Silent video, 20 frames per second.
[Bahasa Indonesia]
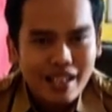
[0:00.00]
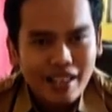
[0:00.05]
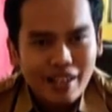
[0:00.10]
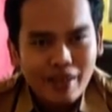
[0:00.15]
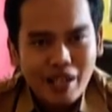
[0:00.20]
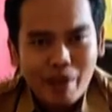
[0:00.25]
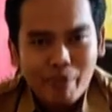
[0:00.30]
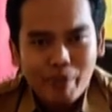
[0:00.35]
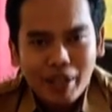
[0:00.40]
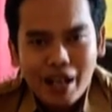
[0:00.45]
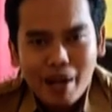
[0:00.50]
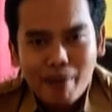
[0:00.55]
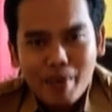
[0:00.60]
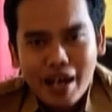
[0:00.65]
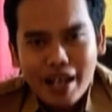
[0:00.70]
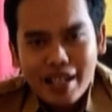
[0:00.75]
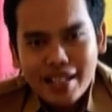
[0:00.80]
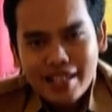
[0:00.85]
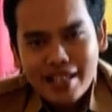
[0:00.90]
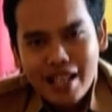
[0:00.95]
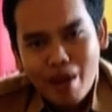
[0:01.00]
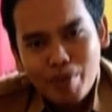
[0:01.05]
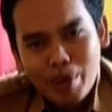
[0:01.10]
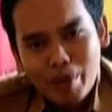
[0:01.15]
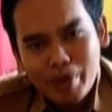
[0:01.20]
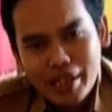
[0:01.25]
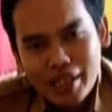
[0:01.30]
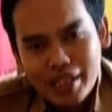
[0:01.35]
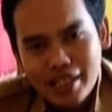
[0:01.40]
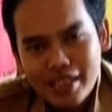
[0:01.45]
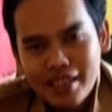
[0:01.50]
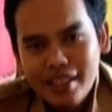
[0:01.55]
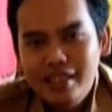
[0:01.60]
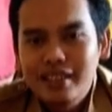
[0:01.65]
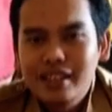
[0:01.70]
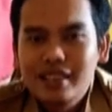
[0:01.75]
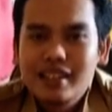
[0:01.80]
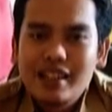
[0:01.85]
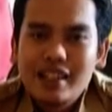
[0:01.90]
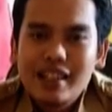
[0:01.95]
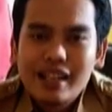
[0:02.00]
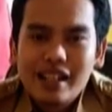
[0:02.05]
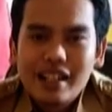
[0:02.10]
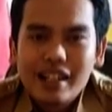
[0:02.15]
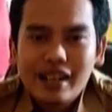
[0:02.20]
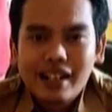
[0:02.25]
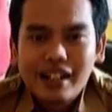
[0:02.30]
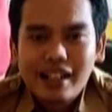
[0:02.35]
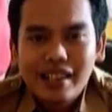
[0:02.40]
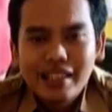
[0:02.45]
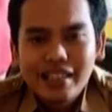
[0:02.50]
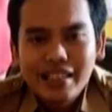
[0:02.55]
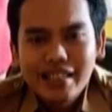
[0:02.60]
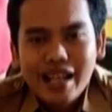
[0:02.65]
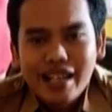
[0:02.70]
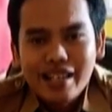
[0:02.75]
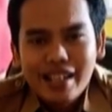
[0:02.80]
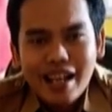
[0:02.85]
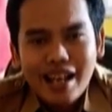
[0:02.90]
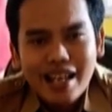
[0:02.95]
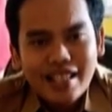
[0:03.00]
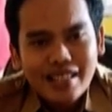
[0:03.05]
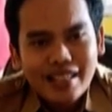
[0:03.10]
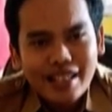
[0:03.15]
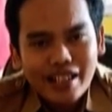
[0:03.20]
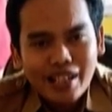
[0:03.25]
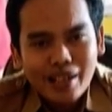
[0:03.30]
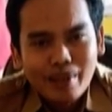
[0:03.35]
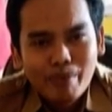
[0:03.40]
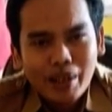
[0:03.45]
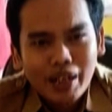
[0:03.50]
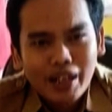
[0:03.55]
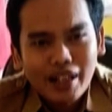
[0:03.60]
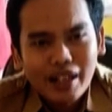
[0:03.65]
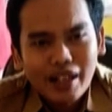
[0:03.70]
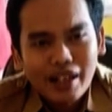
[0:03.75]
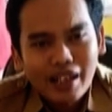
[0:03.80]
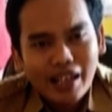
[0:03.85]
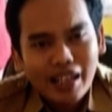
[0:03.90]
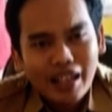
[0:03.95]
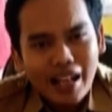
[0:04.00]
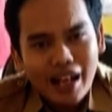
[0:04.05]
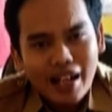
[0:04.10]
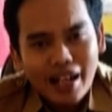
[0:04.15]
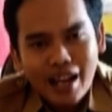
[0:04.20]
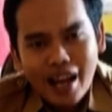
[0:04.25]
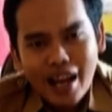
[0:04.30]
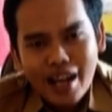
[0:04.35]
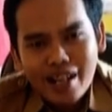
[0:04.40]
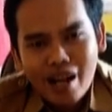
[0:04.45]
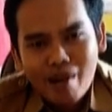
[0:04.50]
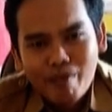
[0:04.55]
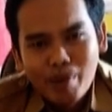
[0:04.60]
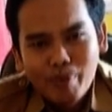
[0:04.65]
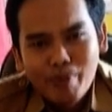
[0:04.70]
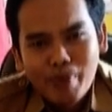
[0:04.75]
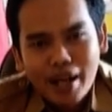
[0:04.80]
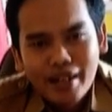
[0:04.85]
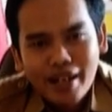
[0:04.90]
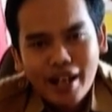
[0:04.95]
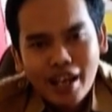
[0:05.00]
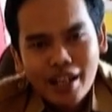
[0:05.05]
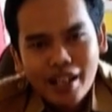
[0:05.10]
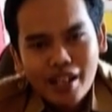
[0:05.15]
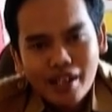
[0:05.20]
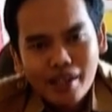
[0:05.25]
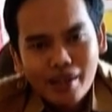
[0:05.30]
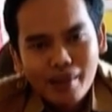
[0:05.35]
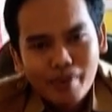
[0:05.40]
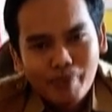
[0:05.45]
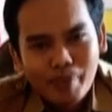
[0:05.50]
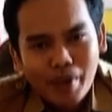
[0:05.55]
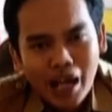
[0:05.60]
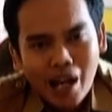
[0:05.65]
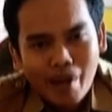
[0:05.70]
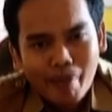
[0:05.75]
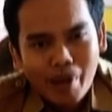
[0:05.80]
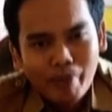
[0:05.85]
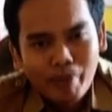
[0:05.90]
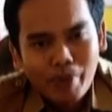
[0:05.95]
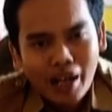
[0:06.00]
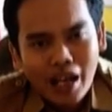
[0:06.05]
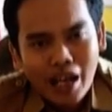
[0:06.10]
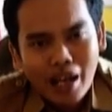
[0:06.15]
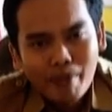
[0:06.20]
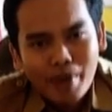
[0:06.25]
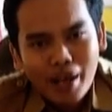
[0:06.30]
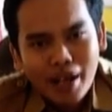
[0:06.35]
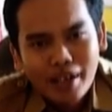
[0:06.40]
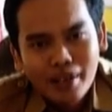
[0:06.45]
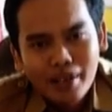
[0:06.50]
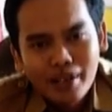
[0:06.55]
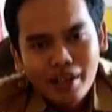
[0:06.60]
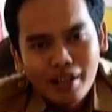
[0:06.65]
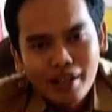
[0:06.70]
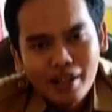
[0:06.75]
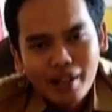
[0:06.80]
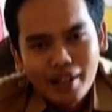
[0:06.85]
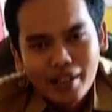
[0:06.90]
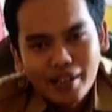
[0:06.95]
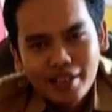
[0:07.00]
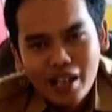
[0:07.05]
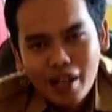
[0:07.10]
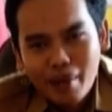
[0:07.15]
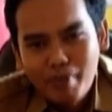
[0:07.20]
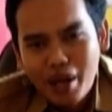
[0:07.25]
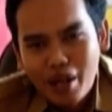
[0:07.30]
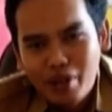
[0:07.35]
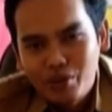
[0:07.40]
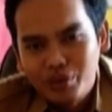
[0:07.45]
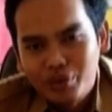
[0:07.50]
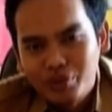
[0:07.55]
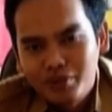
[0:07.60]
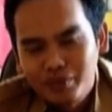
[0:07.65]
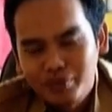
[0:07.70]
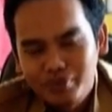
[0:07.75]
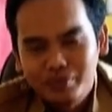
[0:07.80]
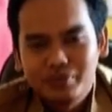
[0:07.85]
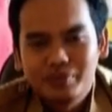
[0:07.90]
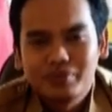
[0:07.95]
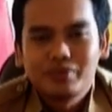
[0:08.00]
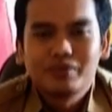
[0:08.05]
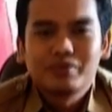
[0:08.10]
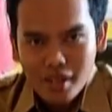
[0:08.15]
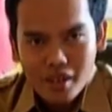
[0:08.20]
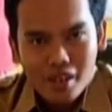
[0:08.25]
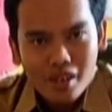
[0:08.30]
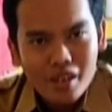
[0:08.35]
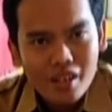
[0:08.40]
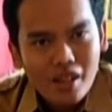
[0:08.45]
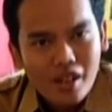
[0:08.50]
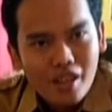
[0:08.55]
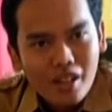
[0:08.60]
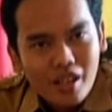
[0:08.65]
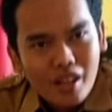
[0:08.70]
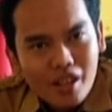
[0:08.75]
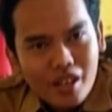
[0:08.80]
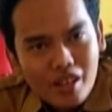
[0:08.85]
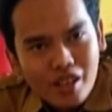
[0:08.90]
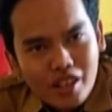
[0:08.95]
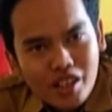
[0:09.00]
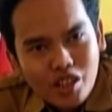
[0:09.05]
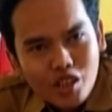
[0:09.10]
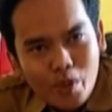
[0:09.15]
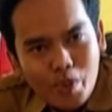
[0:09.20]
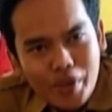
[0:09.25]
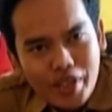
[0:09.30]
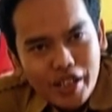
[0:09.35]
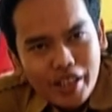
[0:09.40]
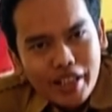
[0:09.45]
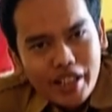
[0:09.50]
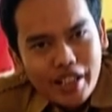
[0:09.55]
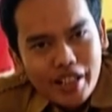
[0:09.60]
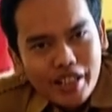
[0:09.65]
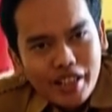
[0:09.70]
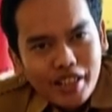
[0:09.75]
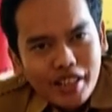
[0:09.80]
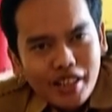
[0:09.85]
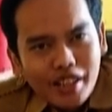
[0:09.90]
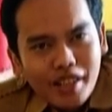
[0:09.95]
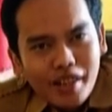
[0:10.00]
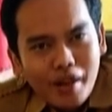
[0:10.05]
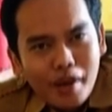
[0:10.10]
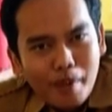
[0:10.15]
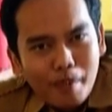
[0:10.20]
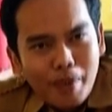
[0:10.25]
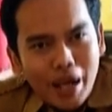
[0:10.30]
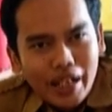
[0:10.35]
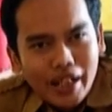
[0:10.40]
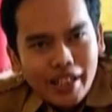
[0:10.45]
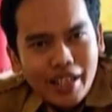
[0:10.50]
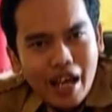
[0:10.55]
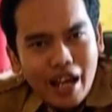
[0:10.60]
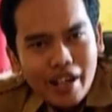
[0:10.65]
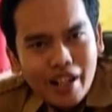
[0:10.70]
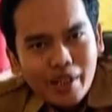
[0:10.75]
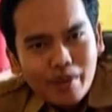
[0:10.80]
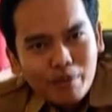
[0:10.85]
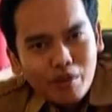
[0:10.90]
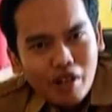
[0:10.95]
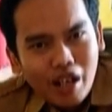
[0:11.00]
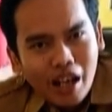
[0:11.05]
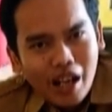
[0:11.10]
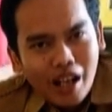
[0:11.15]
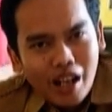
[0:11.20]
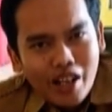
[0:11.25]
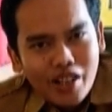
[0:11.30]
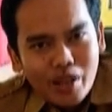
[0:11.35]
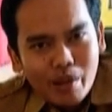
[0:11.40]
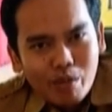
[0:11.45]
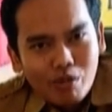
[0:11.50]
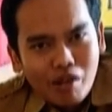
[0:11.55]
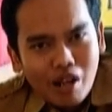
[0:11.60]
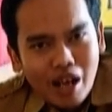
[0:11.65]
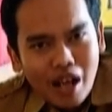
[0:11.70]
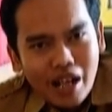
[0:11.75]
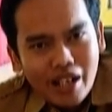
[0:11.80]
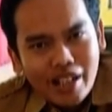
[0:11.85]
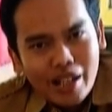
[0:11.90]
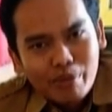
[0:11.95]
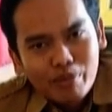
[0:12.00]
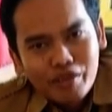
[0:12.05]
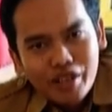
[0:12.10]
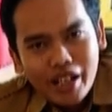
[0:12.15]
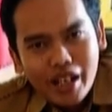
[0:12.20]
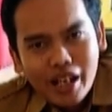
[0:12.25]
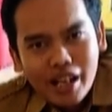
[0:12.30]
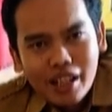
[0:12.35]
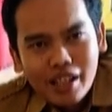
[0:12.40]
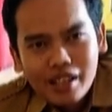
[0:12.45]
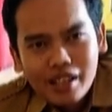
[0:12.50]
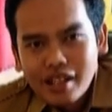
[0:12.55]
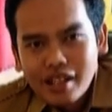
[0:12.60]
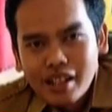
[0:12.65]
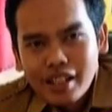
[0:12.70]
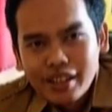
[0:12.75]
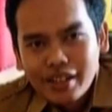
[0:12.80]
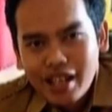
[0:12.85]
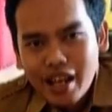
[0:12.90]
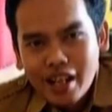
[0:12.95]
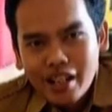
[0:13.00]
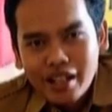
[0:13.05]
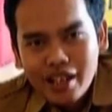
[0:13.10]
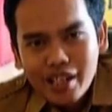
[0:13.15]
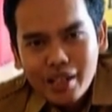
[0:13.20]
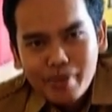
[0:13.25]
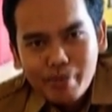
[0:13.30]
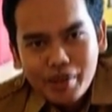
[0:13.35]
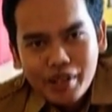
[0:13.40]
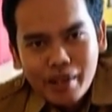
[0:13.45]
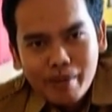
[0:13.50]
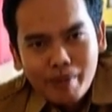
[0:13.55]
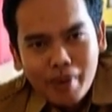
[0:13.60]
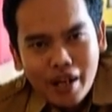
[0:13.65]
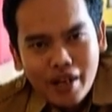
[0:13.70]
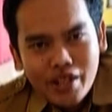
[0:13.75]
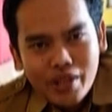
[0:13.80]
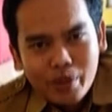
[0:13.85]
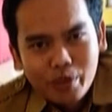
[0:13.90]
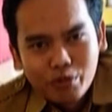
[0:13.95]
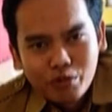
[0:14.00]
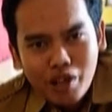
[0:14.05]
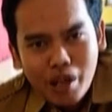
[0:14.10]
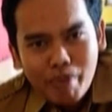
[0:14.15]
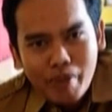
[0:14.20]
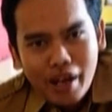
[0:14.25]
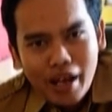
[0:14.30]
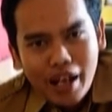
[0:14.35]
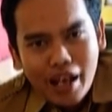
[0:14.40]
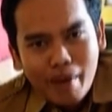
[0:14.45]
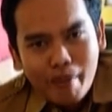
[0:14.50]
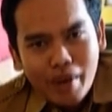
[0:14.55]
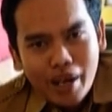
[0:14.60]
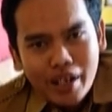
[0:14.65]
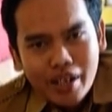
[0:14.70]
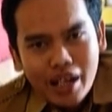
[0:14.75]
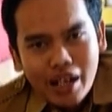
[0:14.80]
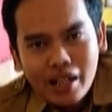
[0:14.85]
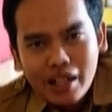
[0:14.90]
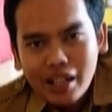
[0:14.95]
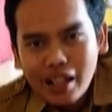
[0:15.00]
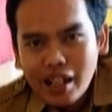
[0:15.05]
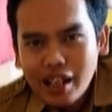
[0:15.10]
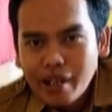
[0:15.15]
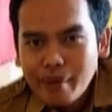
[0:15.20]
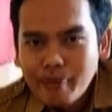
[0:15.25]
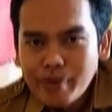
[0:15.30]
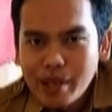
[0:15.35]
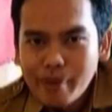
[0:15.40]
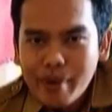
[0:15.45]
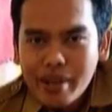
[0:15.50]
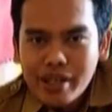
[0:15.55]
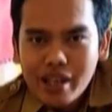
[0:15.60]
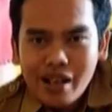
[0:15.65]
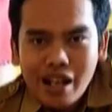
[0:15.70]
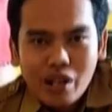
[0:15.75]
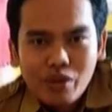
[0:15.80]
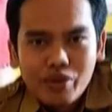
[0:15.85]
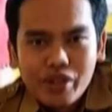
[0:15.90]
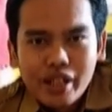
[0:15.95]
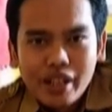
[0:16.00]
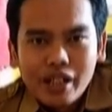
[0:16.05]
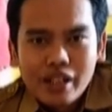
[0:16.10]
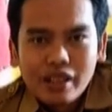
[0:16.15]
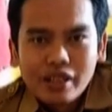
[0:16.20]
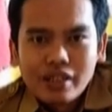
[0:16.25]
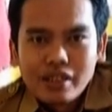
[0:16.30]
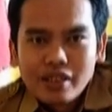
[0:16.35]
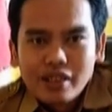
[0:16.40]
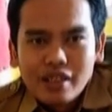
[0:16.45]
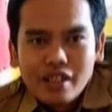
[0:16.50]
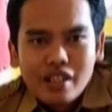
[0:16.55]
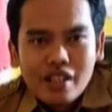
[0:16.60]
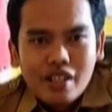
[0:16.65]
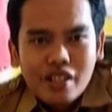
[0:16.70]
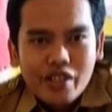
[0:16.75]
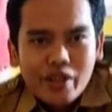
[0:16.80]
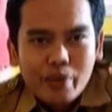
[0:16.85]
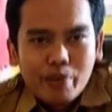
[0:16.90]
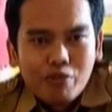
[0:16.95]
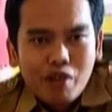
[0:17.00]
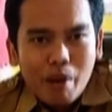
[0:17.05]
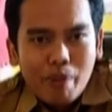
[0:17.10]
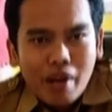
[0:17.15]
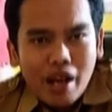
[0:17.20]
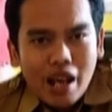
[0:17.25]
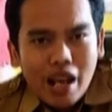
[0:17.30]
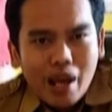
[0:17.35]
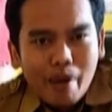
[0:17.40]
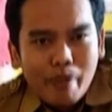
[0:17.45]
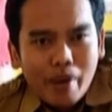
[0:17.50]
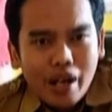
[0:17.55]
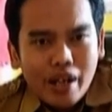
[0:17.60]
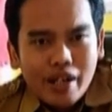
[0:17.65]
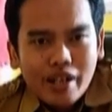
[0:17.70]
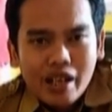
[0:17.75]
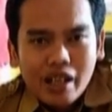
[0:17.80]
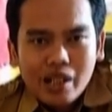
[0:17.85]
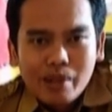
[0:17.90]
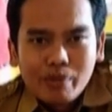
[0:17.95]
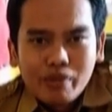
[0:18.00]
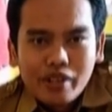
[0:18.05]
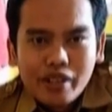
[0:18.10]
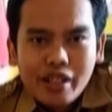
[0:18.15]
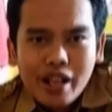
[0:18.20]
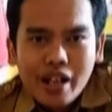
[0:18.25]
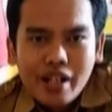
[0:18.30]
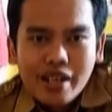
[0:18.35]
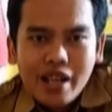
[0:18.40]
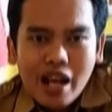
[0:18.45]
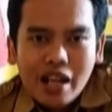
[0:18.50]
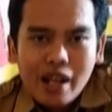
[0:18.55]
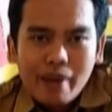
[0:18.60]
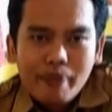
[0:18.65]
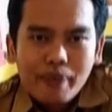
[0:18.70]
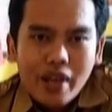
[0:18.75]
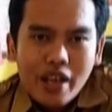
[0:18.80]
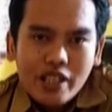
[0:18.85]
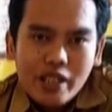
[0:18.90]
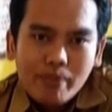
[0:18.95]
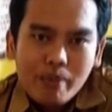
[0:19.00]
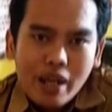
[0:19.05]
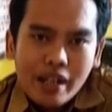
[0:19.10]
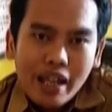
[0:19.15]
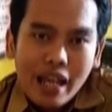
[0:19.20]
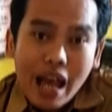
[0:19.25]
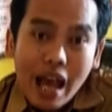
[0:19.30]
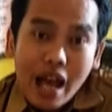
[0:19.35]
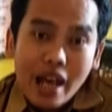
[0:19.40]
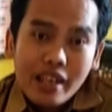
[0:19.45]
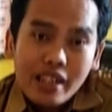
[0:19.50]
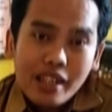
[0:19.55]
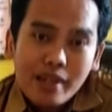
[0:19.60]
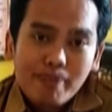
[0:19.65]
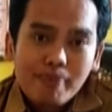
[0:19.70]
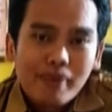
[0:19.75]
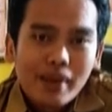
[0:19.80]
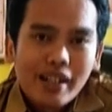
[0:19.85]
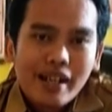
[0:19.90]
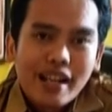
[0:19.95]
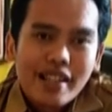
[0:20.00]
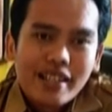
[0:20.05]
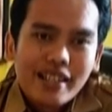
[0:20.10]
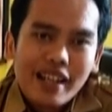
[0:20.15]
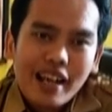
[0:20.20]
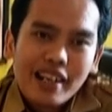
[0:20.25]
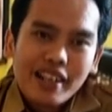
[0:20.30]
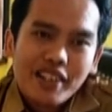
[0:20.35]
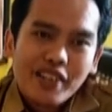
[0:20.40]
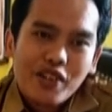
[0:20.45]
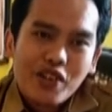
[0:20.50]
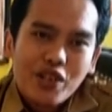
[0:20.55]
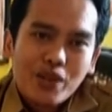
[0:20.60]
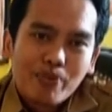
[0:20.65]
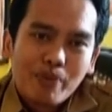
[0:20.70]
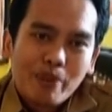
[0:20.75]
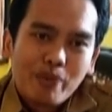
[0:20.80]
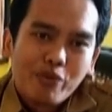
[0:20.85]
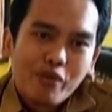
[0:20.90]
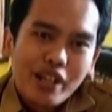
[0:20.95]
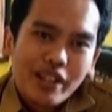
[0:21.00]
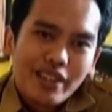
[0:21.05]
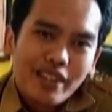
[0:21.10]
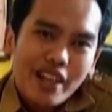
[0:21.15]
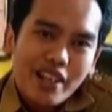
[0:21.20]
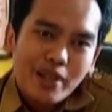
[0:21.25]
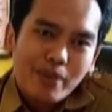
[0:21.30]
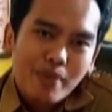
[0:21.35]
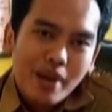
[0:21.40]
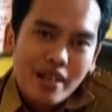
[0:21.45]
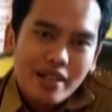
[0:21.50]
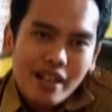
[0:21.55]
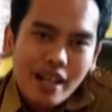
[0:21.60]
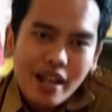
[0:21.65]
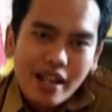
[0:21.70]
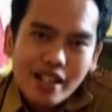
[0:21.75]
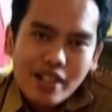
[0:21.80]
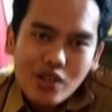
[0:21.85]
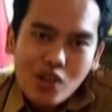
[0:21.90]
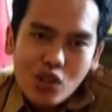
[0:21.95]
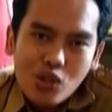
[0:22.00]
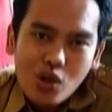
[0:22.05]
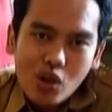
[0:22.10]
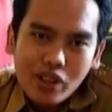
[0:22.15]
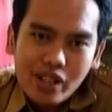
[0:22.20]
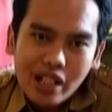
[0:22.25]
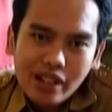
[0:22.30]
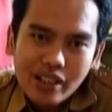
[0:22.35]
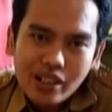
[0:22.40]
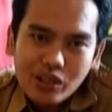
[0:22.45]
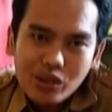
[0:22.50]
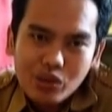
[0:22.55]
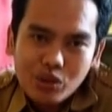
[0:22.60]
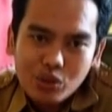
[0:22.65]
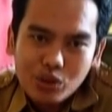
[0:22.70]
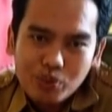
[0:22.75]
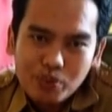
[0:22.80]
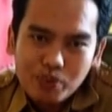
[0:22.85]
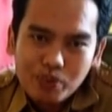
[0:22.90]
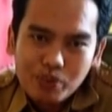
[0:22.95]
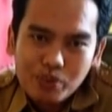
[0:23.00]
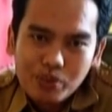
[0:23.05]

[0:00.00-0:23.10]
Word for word: yang bernama Samimi, ketiganya sering berkelana dan berbagai pengalaman-pengalaman yang baru. Hidup sendiri bagi Yannick bukanlah sebuah hal yang mudah. Yannick menyimpan sebuah pengalaman yang kelam di masa lalunya. Sebuah pengalaman yang kemudian dianggapnya sebagai aib dan sekaligus membuatnya sebagai sosok yang tertutup.